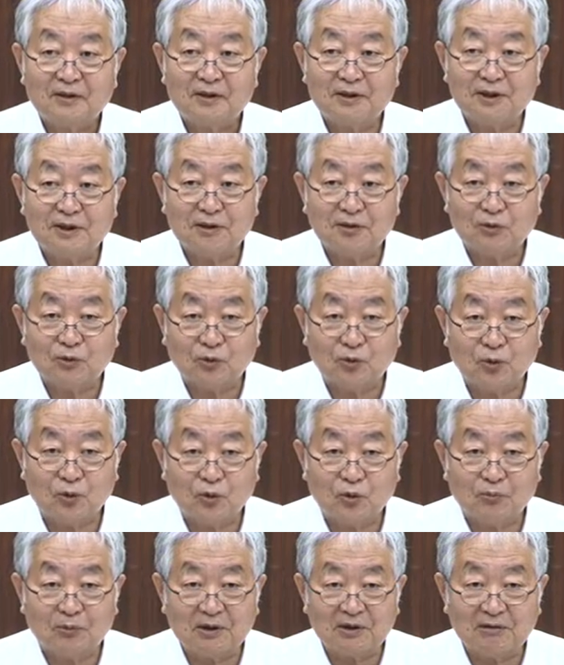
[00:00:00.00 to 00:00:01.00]
きちんと
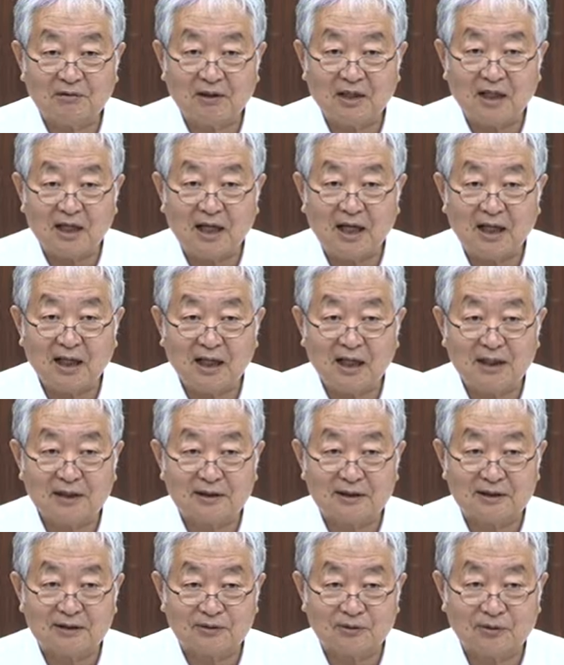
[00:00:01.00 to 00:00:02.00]
ここまでは考
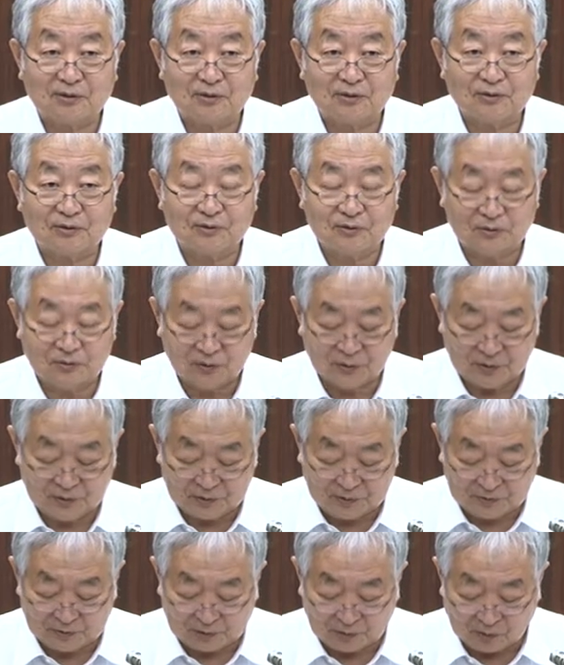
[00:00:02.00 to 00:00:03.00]
えたぞと
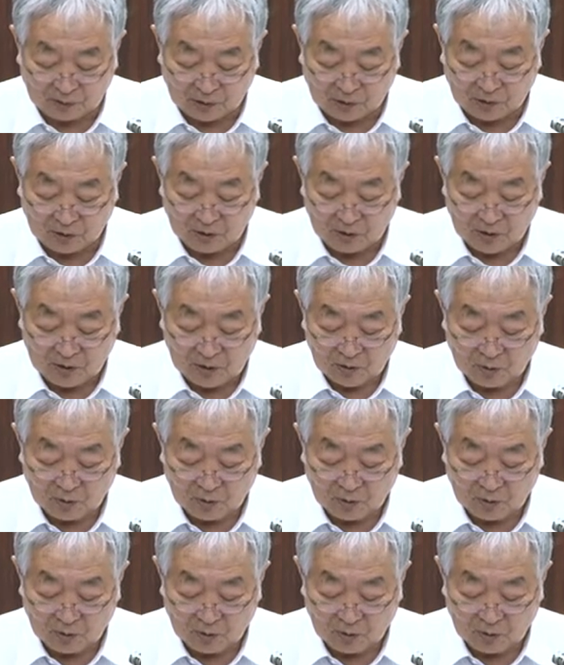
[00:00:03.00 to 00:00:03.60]
いうのを